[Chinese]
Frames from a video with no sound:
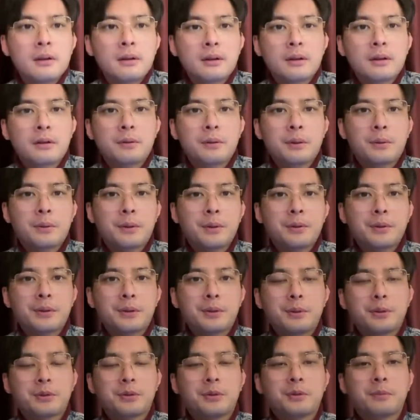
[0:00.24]
各位网友，各
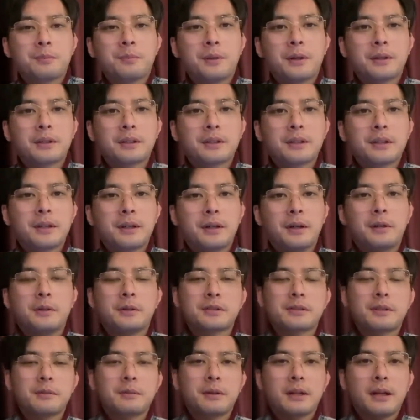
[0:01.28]
位同胞，大家好，我是
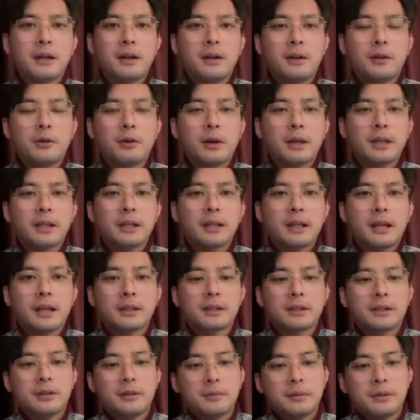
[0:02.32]
老兵亮，欢迎来
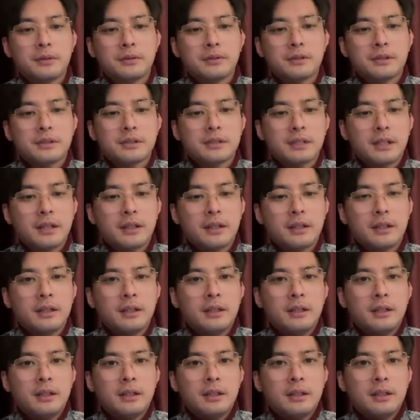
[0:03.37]
到民族阵线。
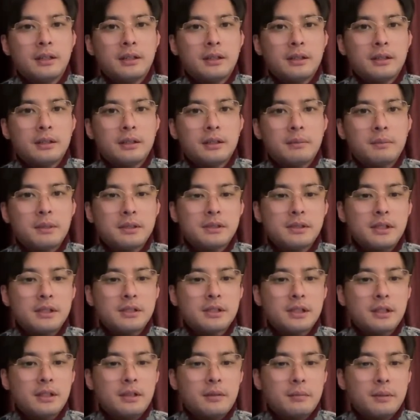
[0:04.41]
那么这一
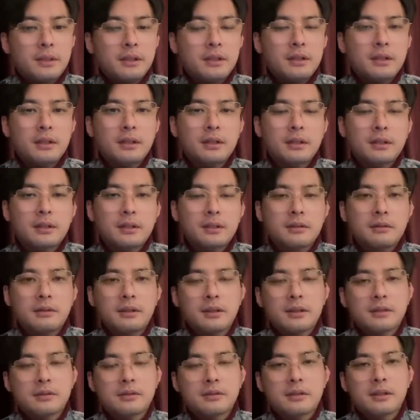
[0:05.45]
节老兵呢，跟各位
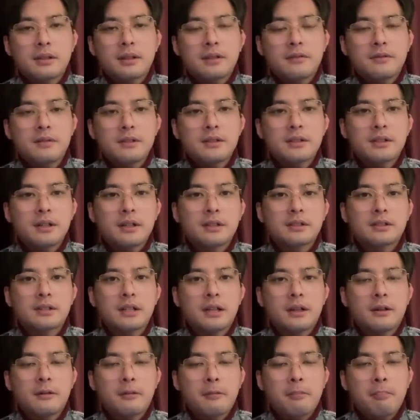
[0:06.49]
呢，首先来分享一
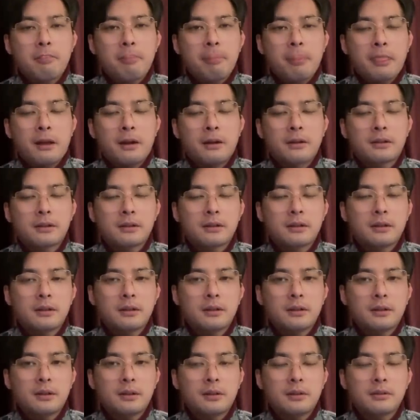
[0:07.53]
下啊，这
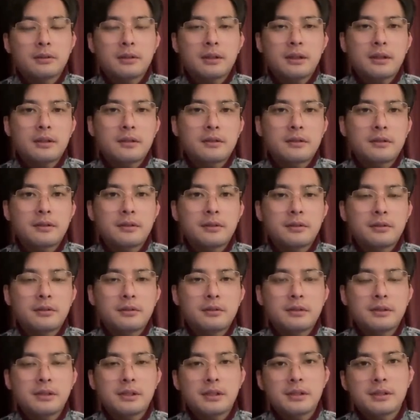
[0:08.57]
个洪都拉斯与中
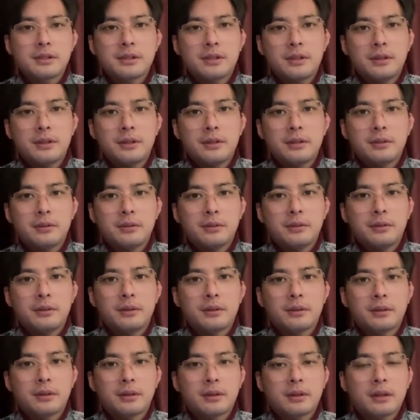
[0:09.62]
国建交，
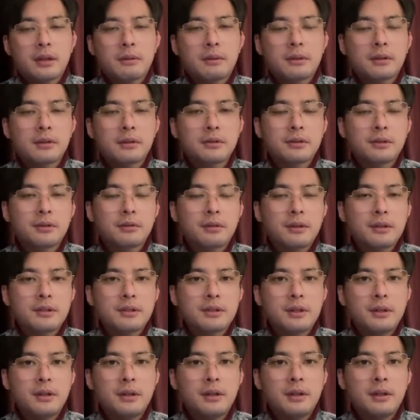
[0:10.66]
与台湾当局断交。